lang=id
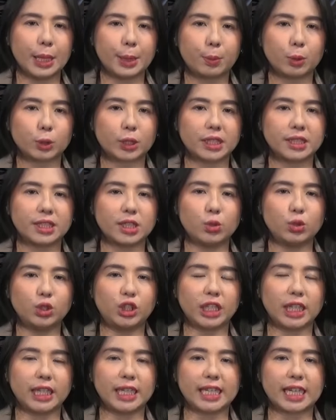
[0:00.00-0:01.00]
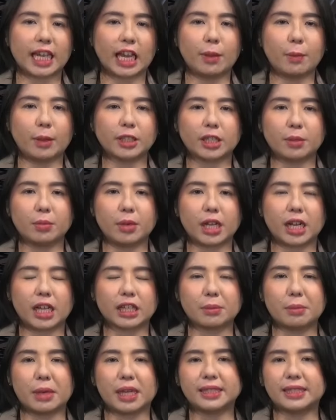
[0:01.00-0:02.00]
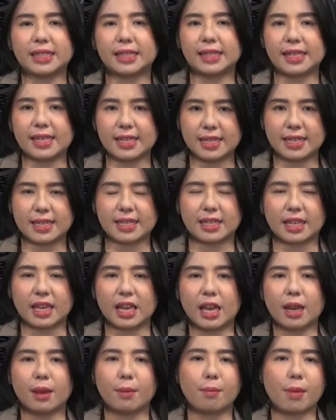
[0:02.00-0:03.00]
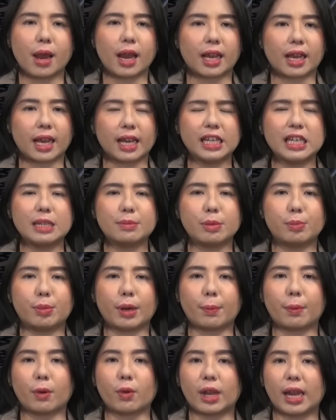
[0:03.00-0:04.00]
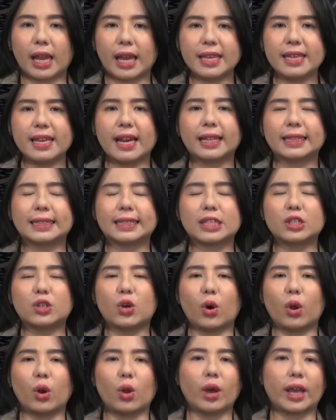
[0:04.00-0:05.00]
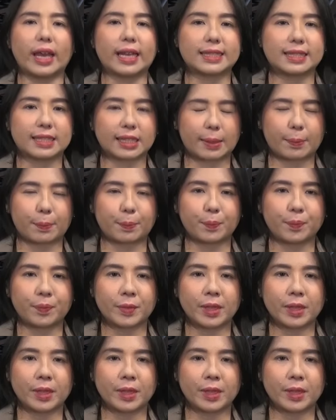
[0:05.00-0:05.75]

potensi hujan di Kalimantan Barat masih tinggi, bahkan di beberapa wilayah tergolong ekstrim.